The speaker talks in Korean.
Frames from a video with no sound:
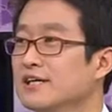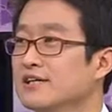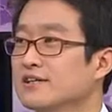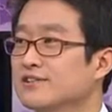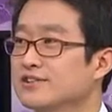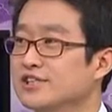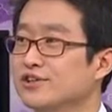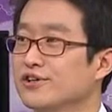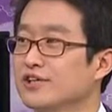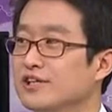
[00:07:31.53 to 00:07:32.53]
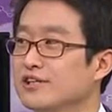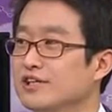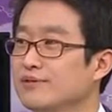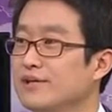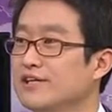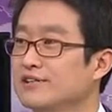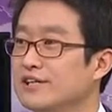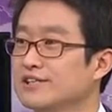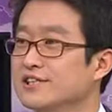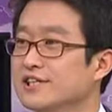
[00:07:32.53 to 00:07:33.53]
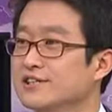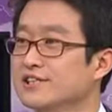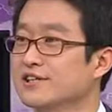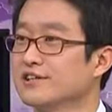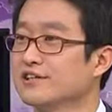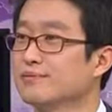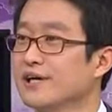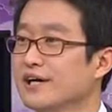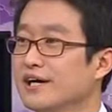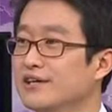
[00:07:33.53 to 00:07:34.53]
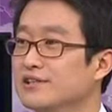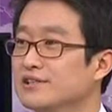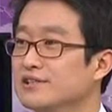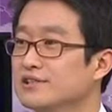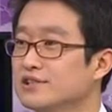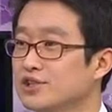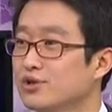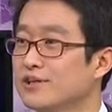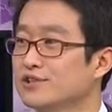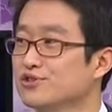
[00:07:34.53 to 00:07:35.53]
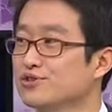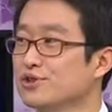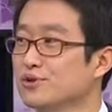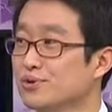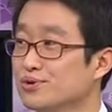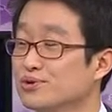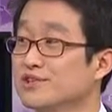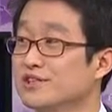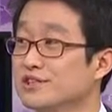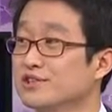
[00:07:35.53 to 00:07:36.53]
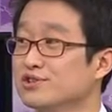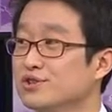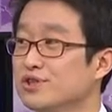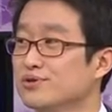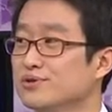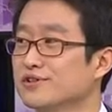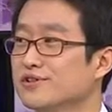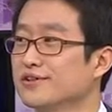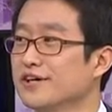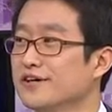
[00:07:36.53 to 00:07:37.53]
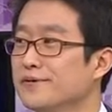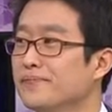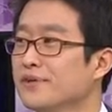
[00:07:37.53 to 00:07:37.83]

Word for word: 그래서 이제 저희 팀이 그 당시에 이제 긴급하게 아이를 치료받을 수 있도록 조치를 취해줬었는데요.